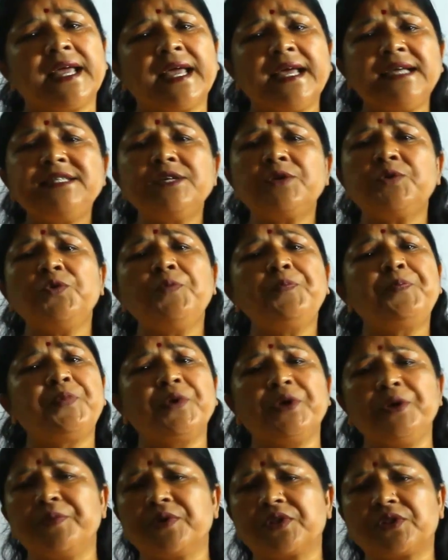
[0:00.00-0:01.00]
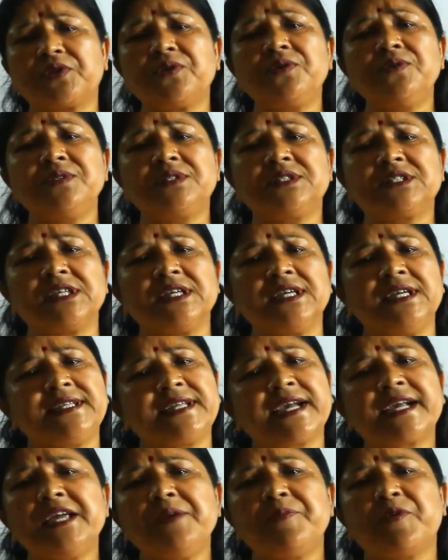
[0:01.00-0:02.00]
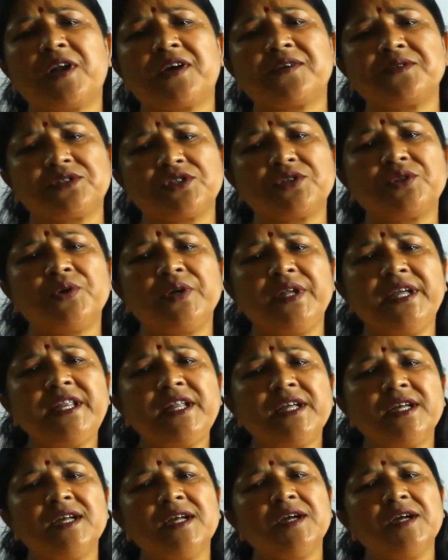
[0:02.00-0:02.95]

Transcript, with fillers: এই যে রূপ পরিবর্তন হচ্ছে এটাকেই বলা হচ্ছে ধ্বনির